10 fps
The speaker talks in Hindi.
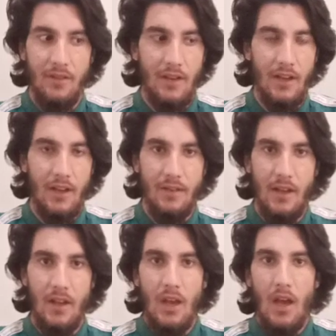है जिस तरीके
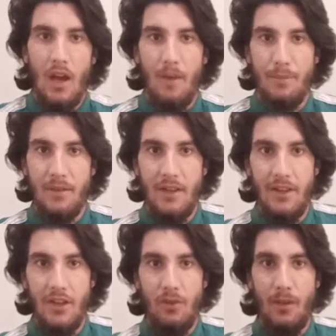से अब
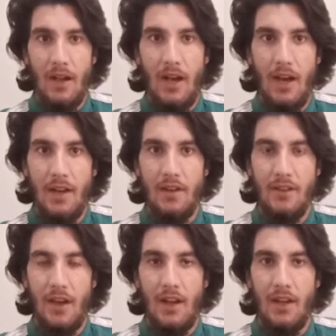पिछले दिनों में कहा
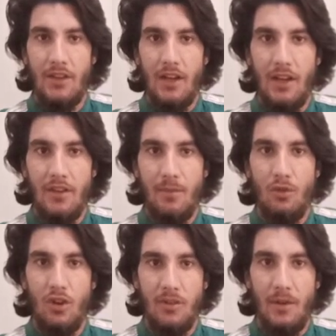जा रहा था कि
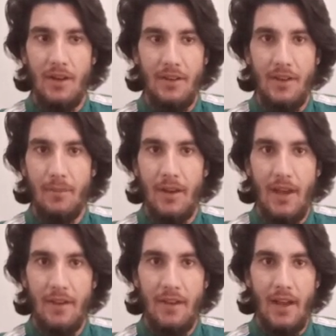जम्मू को स्मार्ट सिटी
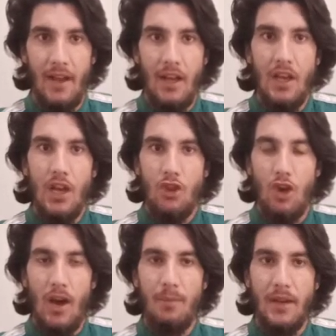बनाया जाएगा
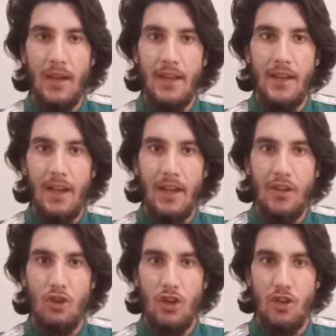तो अब कहीं ना
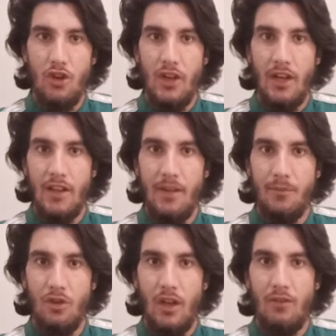कहीं छोटे छोटे
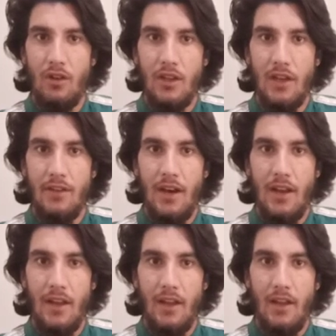कदम जो हैं वो लिए
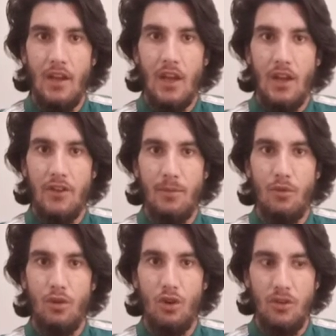जा रहे हैं
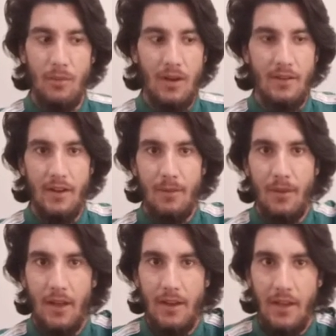जम्मू को स्मार्ट सिटी
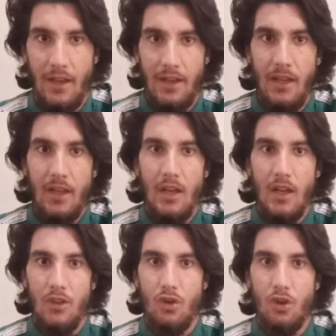बनाने के लिए
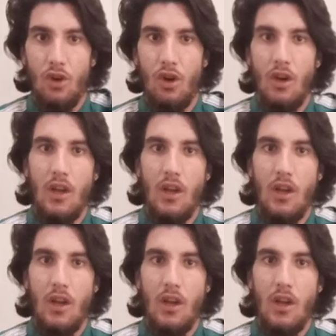तो